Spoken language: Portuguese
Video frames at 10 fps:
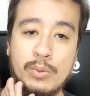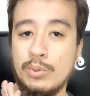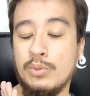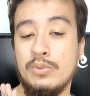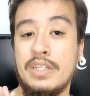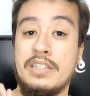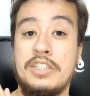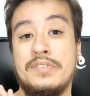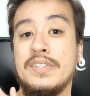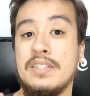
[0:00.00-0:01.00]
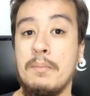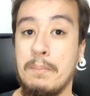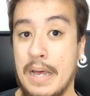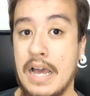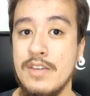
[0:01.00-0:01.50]
o Detetive
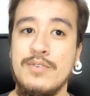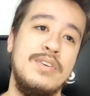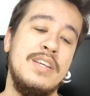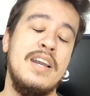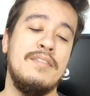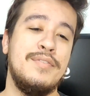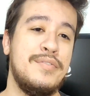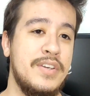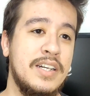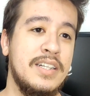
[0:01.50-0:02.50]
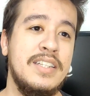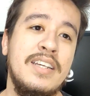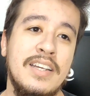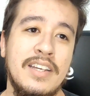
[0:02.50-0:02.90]
Sampaio e a Viviane,